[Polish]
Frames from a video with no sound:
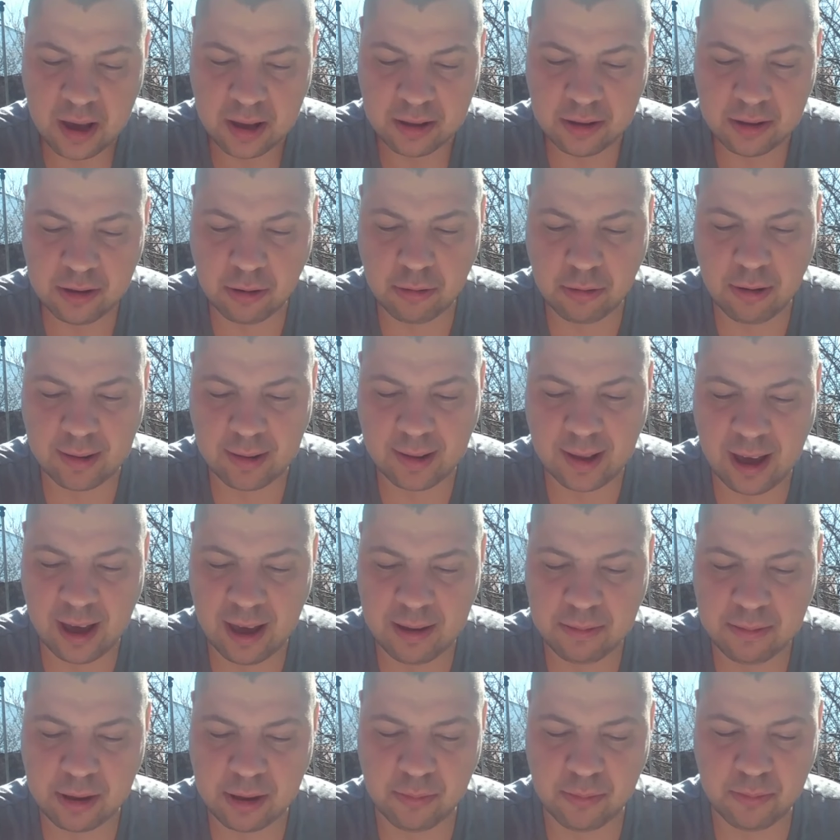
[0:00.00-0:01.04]

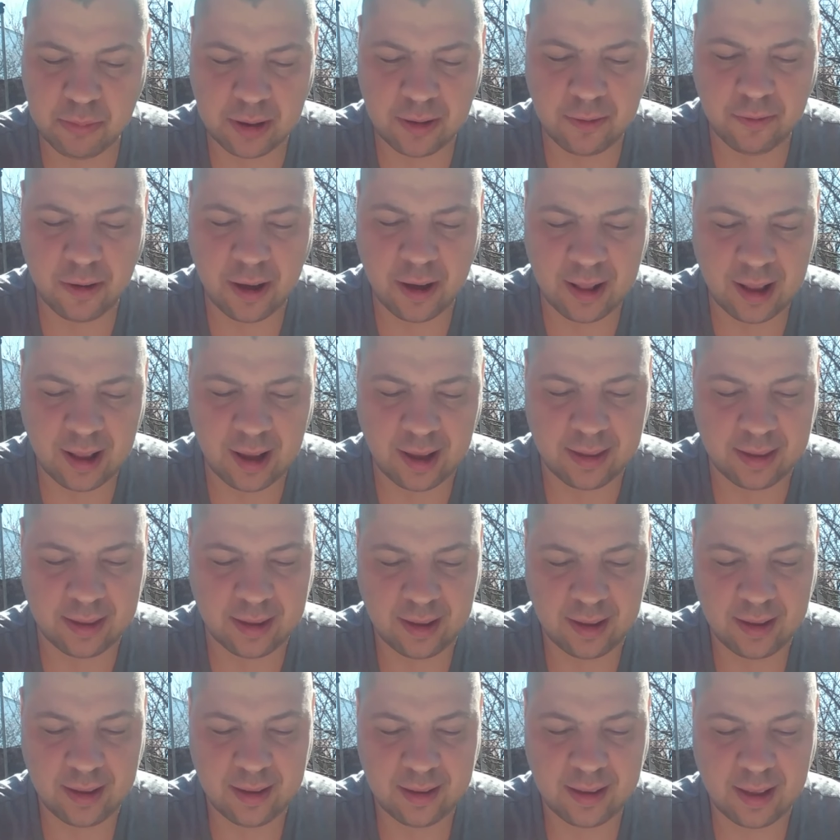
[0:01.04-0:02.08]
Dokładałem sobie dwa razy,
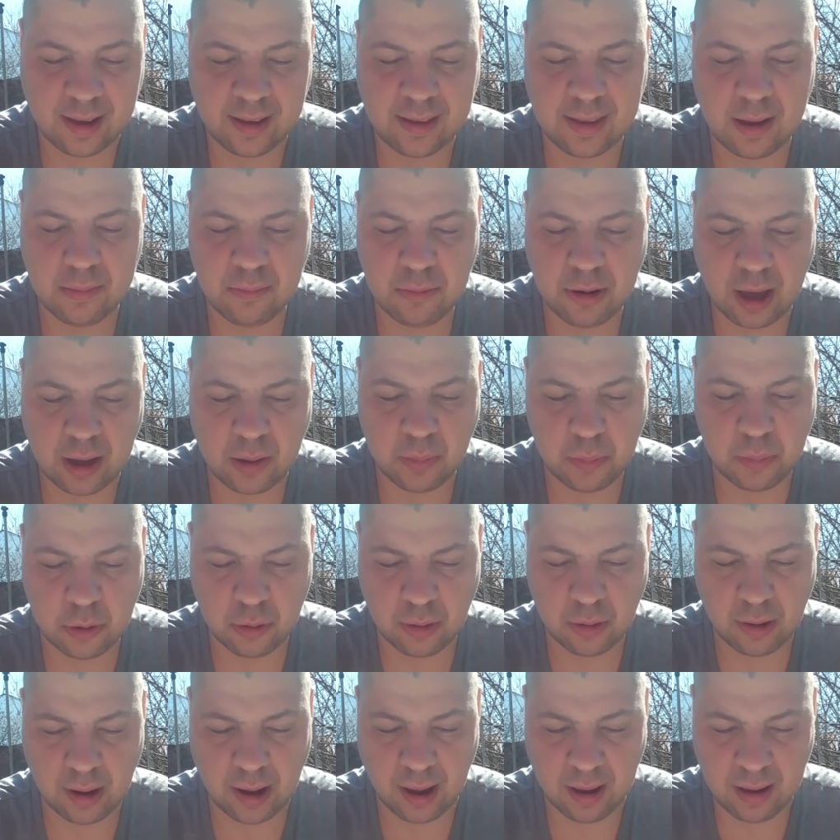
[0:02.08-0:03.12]
tak samo jak
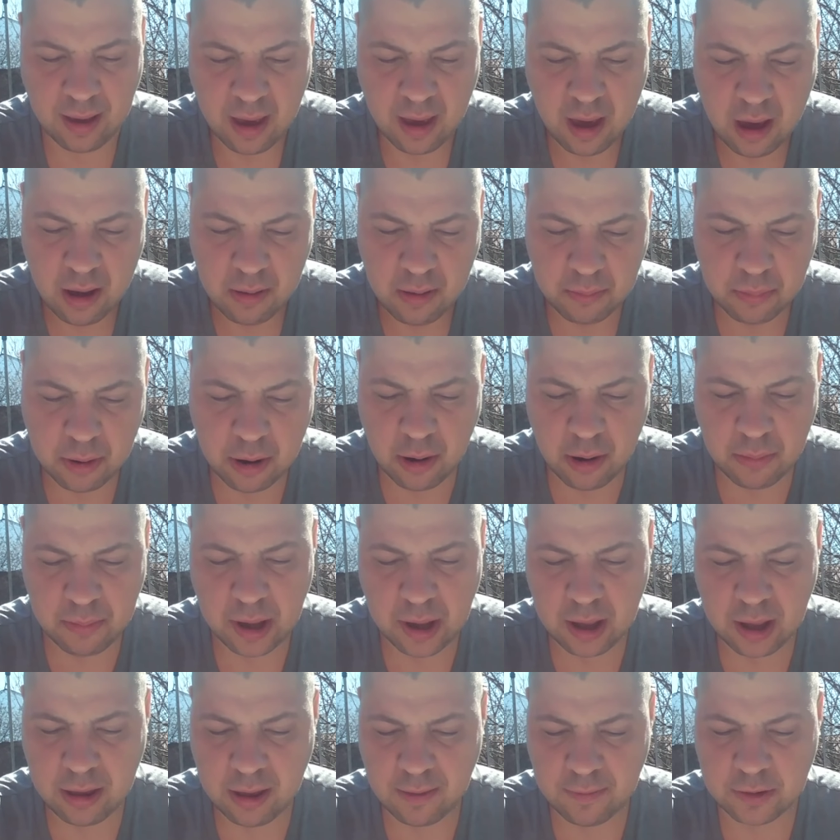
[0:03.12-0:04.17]
pióre. Po
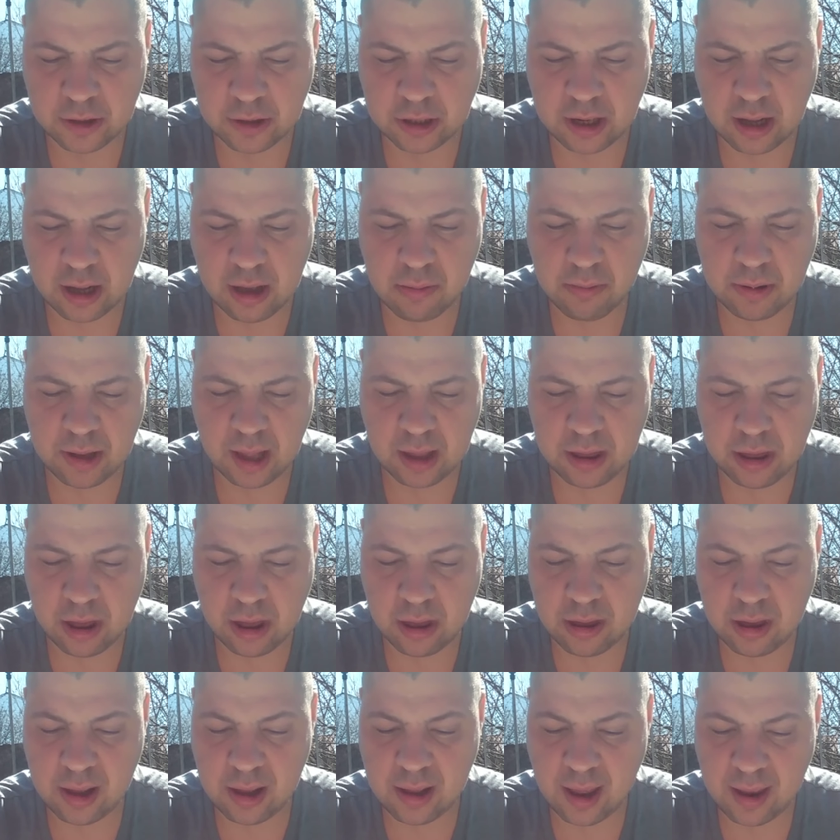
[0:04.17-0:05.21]
obiedzie wyszliśmy na
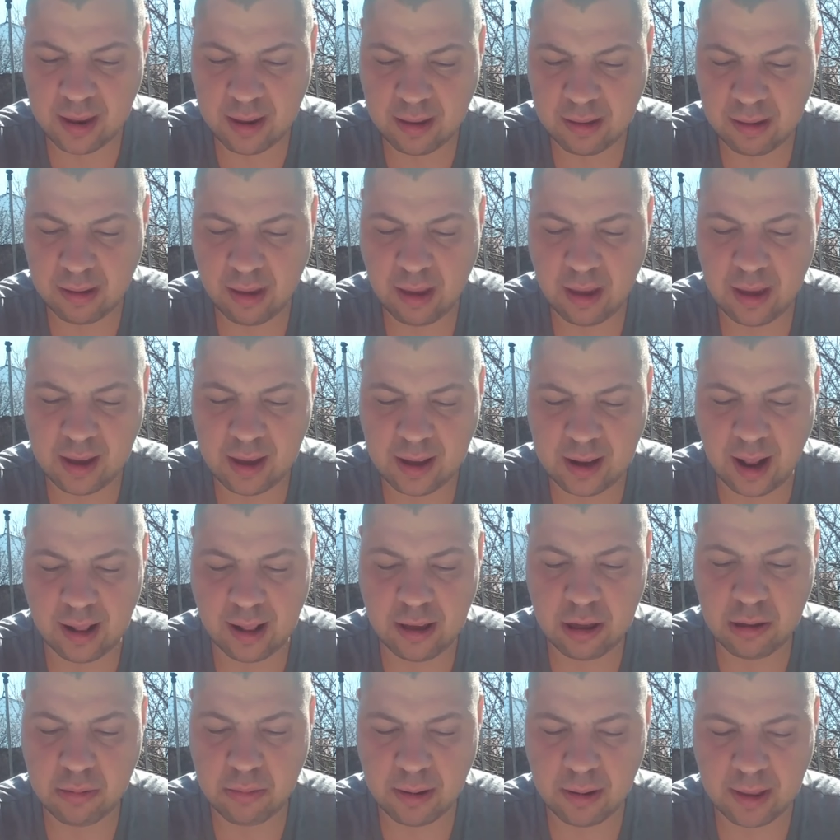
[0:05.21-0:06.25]
dziedzinę i
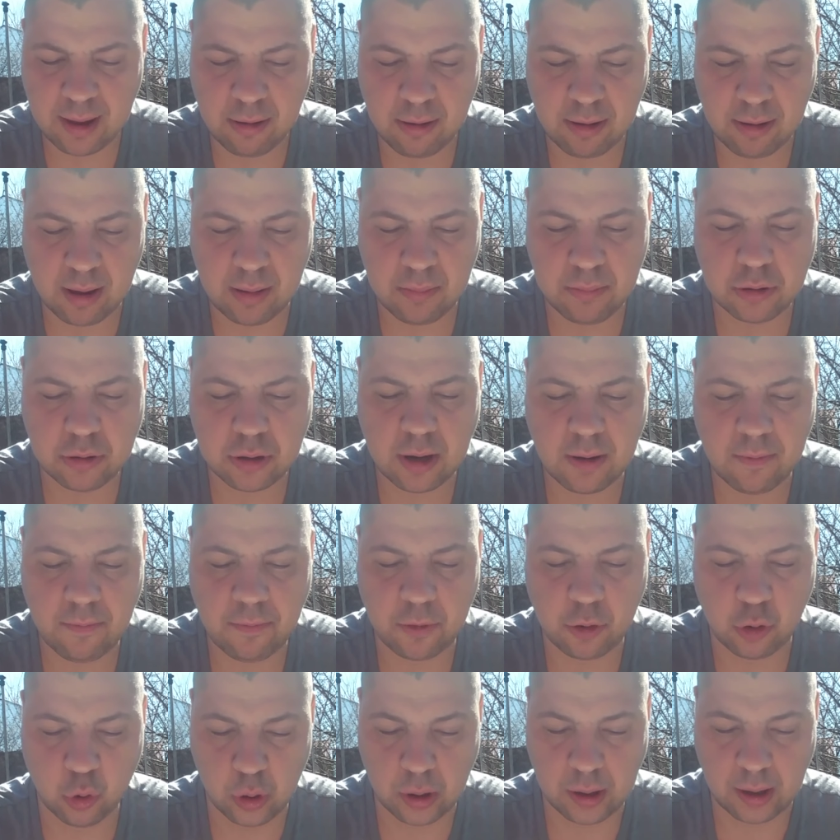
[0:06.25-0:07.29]
graliśmy z Eusebiuszem w
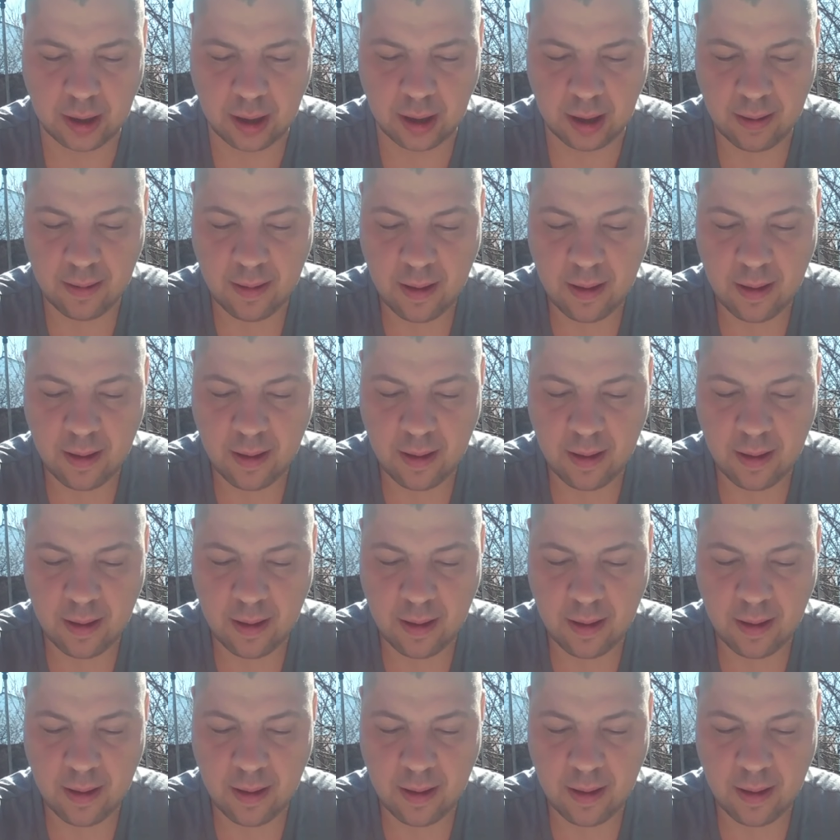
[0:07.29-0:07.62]
kulki.